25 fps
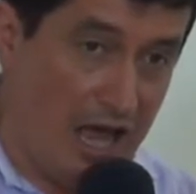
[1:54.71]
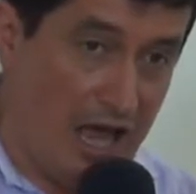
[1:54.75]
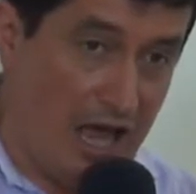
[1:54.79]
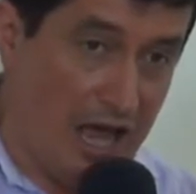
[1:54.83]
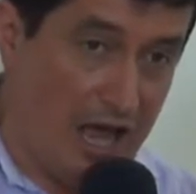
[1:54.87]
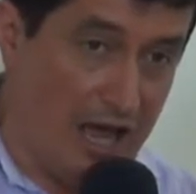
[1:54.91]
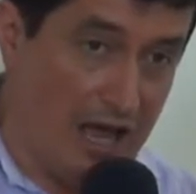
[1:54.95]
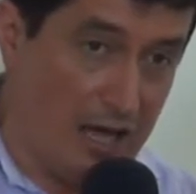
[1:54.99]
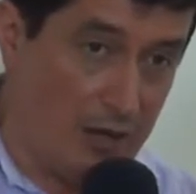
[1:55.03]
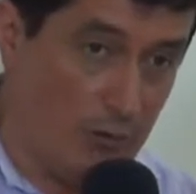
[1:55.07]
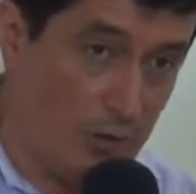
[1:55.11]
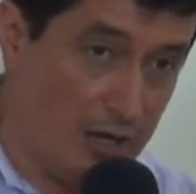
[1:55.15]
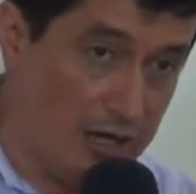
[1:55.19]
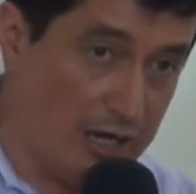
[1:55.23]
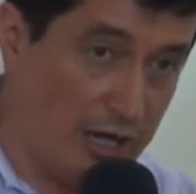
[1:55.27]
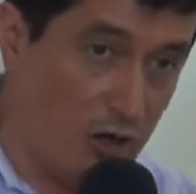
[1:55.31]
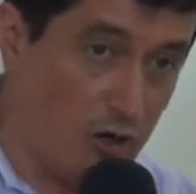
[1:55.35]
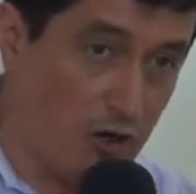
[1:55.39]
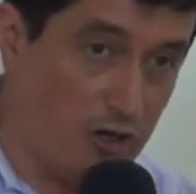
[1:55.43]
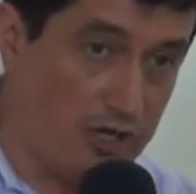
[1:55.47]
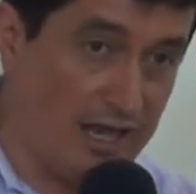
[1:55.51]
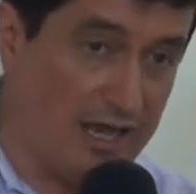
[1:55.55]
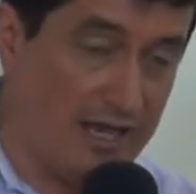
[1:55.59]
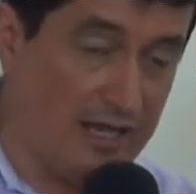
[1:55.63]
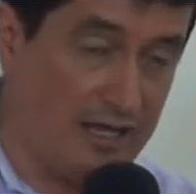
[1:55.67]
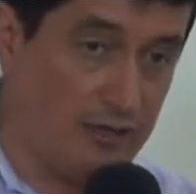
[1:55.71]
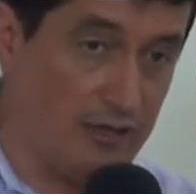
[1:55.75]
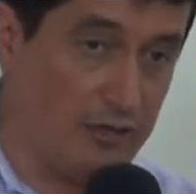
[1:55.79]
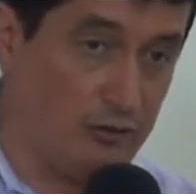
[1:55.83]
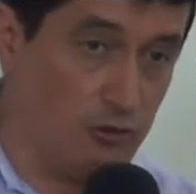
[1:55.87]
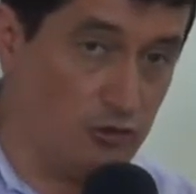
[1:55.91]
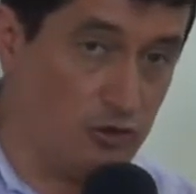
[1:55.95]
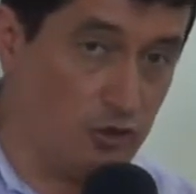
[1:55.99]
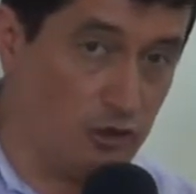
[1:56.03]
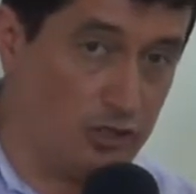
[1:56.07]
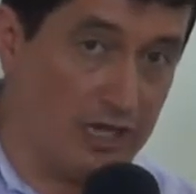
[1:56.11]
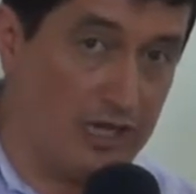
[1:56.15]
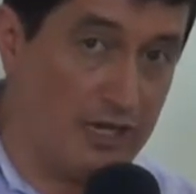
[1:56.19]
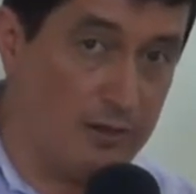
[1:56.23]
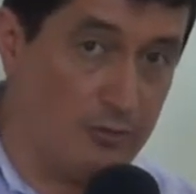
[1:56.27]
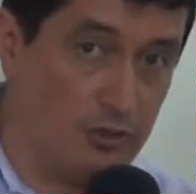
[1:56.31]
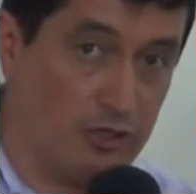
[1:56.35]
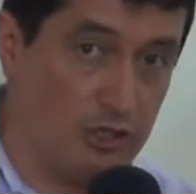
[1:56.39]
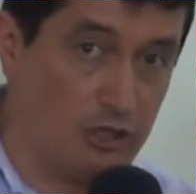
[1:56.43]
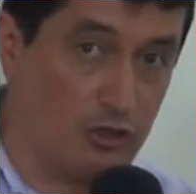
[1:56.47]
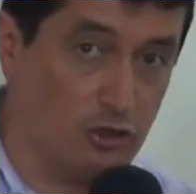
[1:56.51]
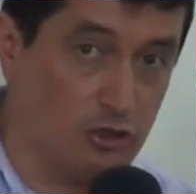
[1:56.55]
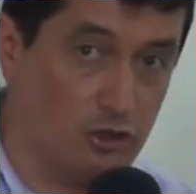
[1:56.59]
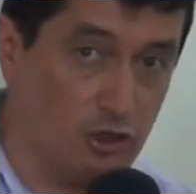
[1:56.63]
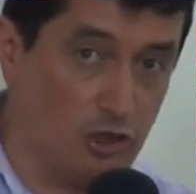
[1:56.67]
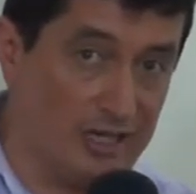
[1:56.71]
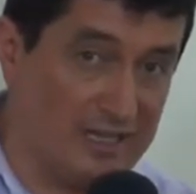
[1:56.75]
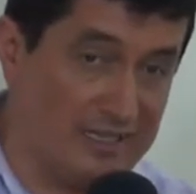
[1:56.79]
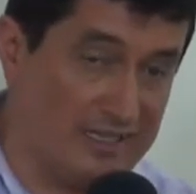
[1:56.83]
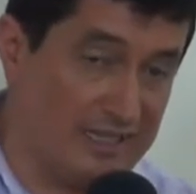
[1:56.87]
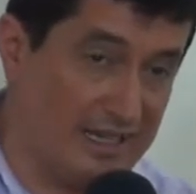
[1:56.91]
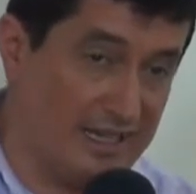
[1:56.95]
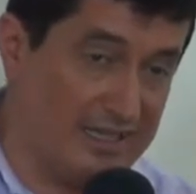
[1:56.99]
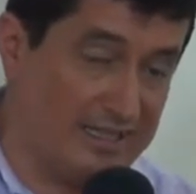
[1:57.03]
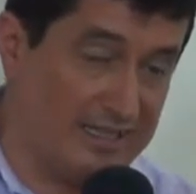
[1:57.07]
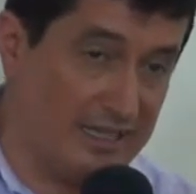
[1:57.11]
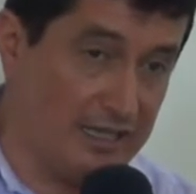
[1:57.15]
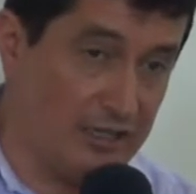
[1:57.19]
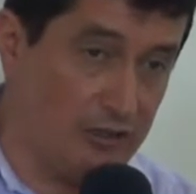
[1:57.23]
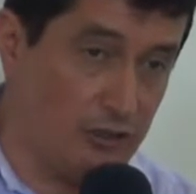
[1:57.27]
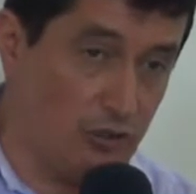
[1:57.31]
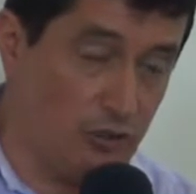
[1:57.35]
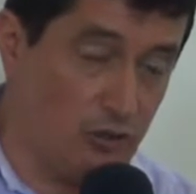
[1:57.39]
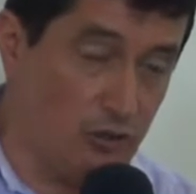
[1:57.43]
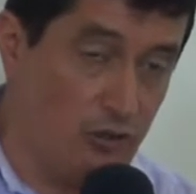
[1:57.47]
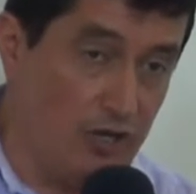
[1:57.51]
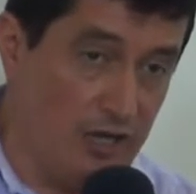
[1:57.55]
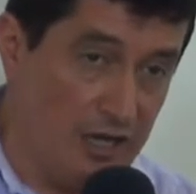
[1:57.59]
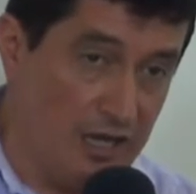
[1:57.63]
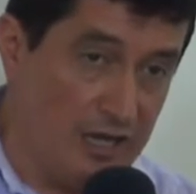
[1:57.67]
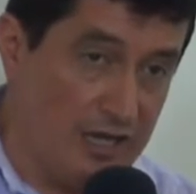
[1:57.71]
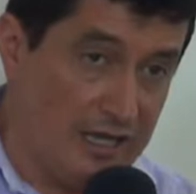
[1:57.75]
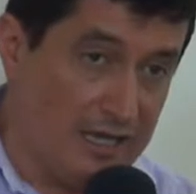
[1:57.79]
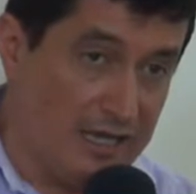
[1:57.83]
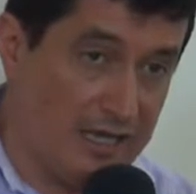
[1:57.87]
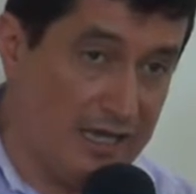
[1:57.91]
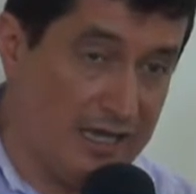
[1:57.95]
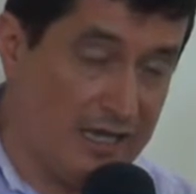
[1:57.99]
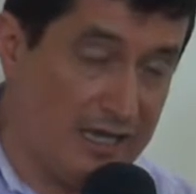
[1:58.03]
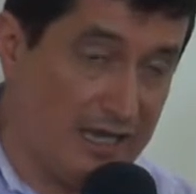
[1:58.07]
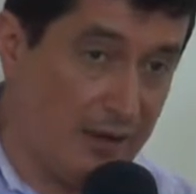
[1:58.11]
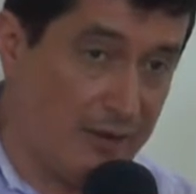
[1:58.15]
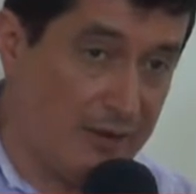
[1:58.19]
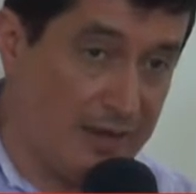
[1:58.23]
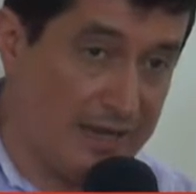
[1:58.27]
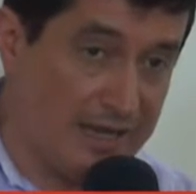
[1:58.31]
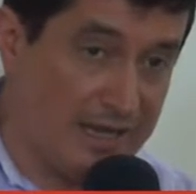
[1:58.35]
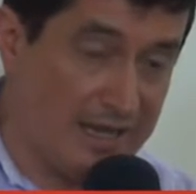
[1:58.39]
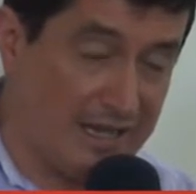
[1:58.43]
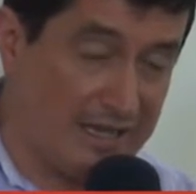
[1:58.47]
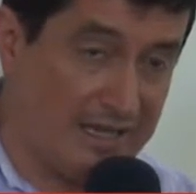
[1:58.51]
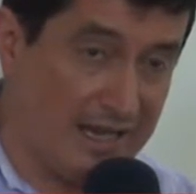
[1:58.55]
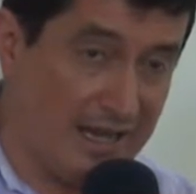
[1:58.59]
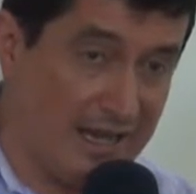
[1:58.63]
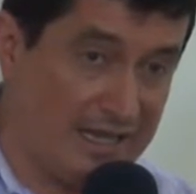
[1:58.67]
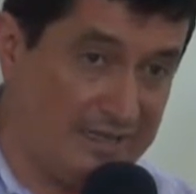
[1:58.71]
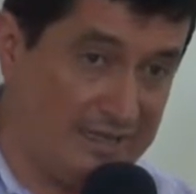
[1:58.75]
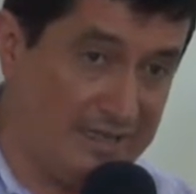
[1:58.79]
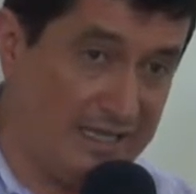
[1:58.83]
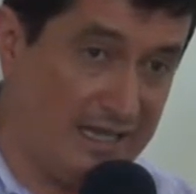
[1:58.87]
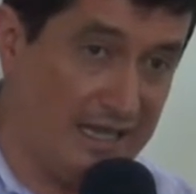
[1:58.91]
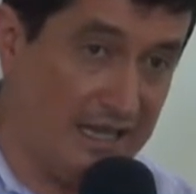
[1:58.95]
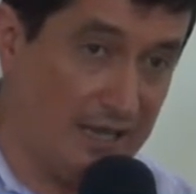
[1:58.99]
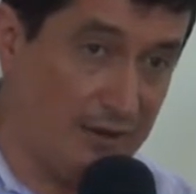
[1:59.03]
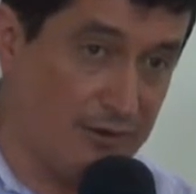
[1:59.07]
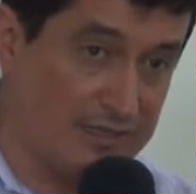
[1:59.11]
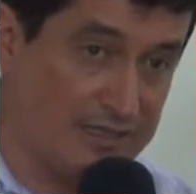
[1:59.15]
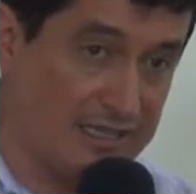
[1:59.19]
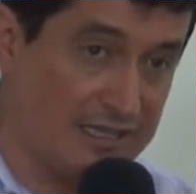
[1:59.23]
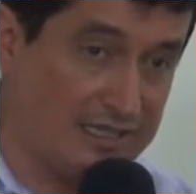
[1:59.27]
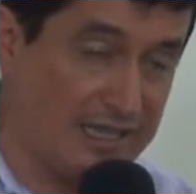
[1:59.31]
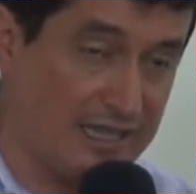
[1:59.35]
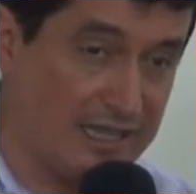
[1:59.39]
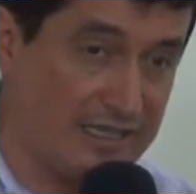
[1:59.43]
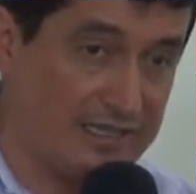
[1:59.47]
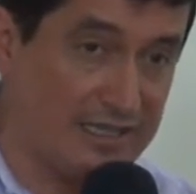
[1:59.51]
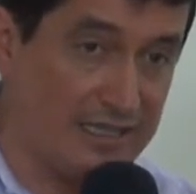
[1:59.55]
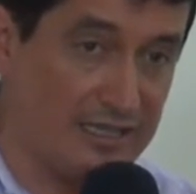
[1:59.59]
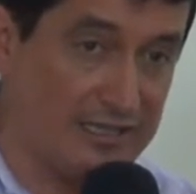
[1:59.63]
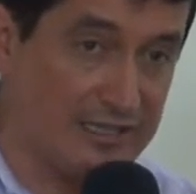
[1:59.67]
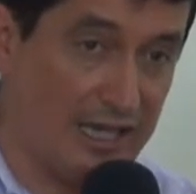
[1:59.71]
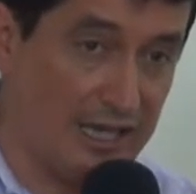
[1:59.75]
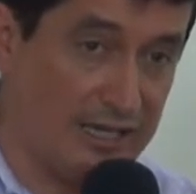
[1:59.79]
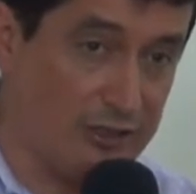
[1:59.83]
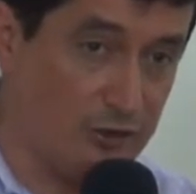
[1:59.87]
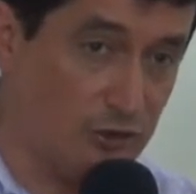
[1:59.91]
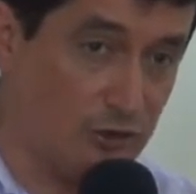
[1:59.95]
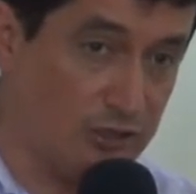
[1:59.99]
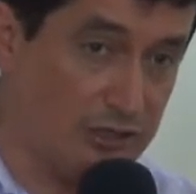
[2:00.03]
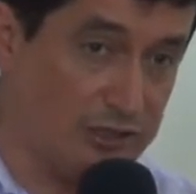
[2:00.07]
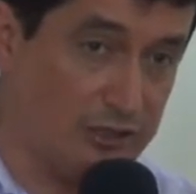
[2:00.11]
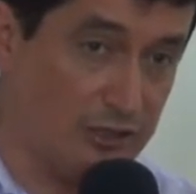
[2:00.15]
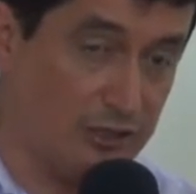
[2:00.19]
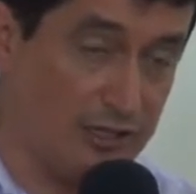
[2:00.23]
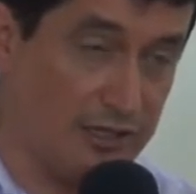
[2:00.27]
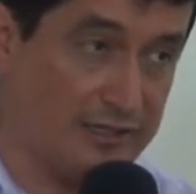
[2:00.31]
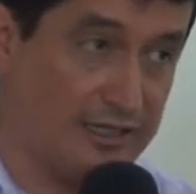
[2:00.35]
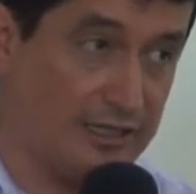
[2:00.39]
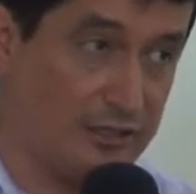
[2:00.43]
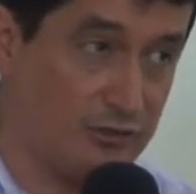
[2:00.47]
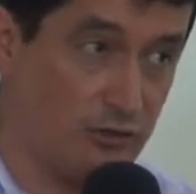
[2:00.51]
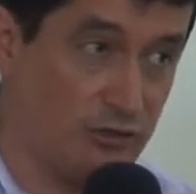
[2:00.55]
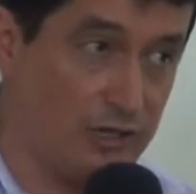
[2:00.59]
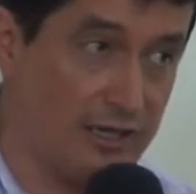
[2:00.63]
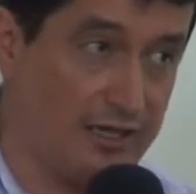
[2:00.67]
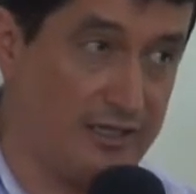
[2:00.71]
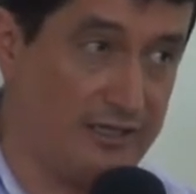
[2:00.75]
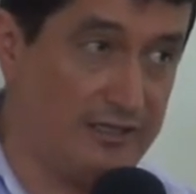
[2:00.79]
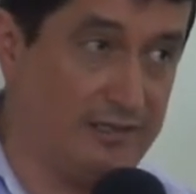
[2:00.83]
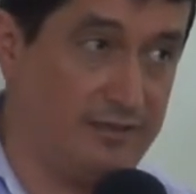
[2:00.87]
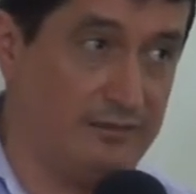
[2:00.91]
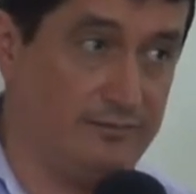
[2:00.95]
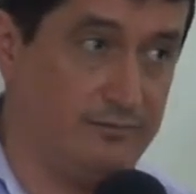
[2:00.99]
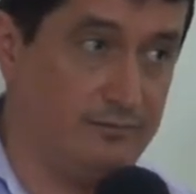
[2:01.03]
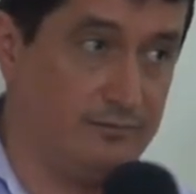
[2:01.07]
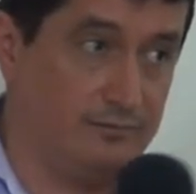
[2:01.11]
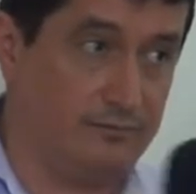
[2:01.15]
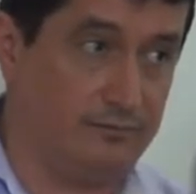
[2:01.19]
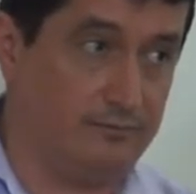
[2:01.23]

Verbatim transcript: a buena hora los organismos de control están haciendo eh, la vigilancia y la visita a, esas, a estos restaurantes escolares.